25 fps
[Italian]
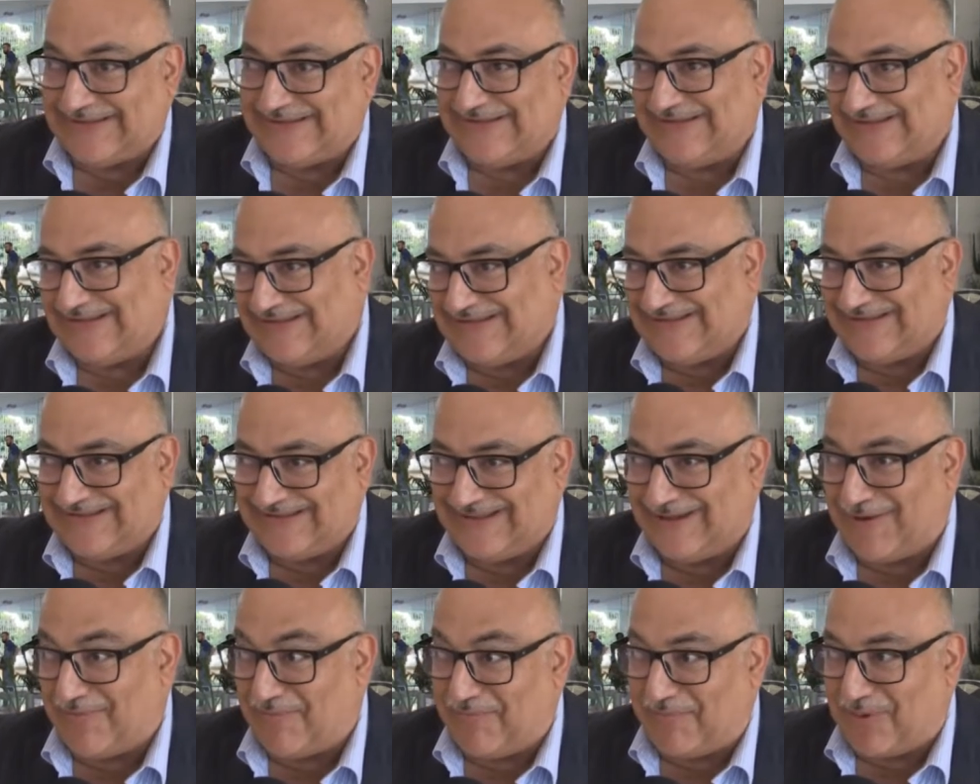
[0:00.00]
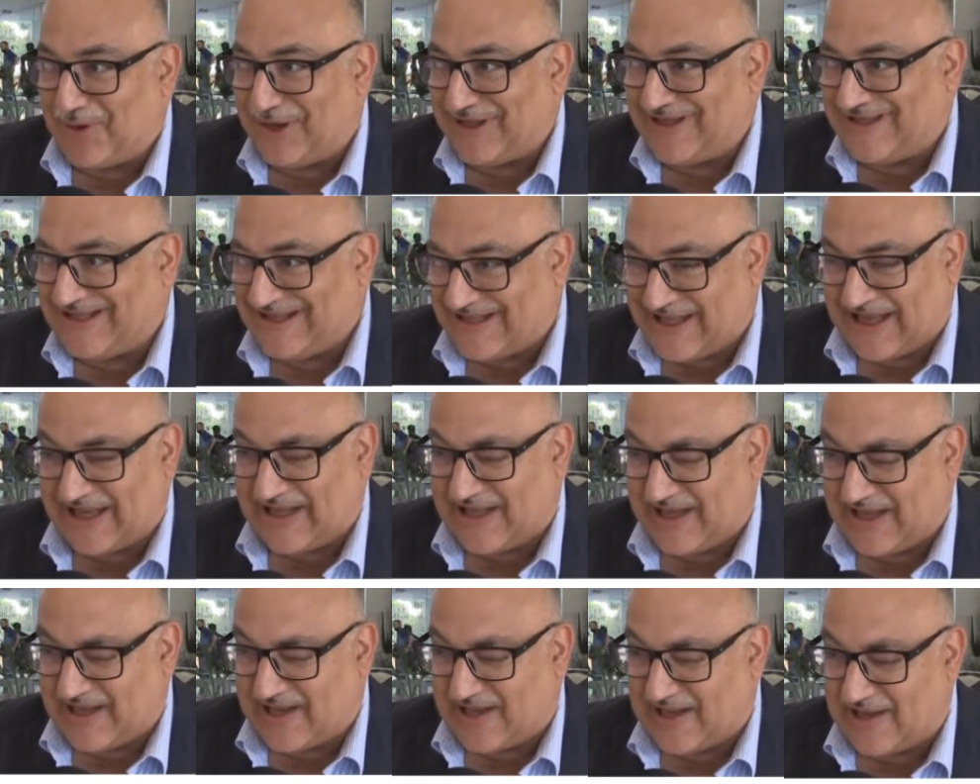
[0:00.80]
eh, è un po'
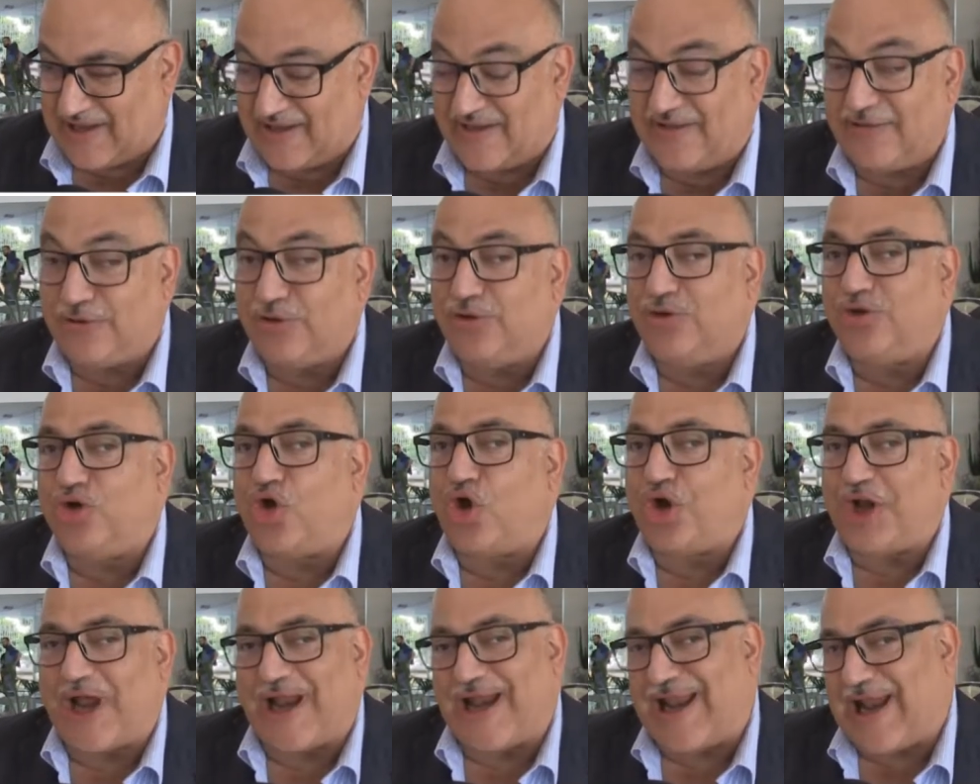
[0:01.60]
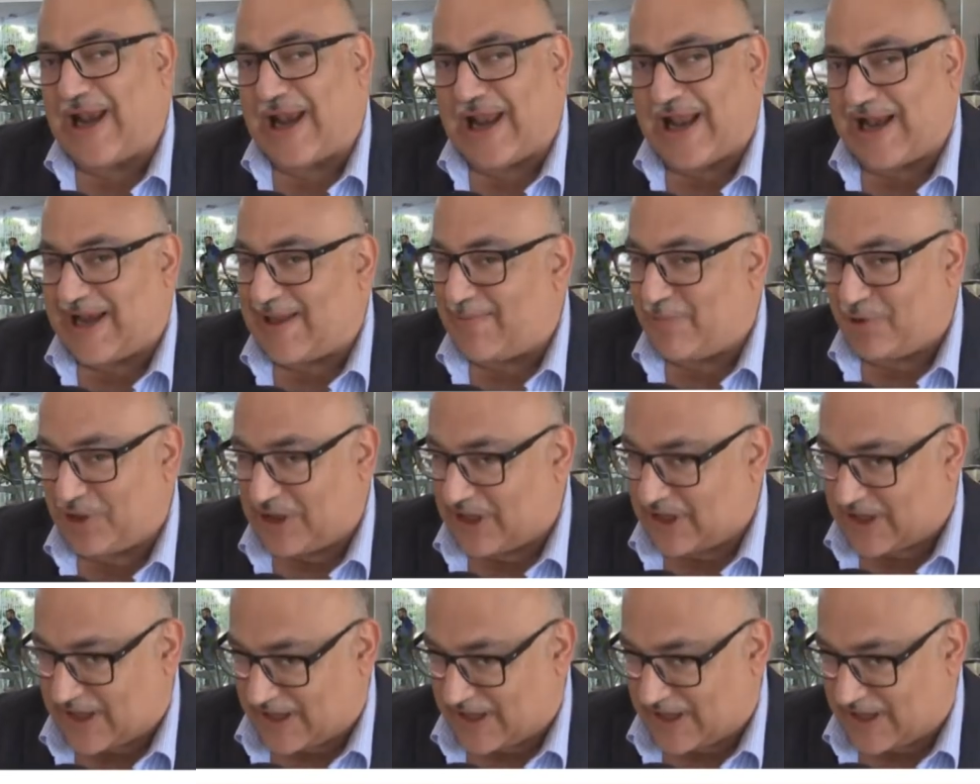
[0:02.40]
antitetica, non è nell'animo del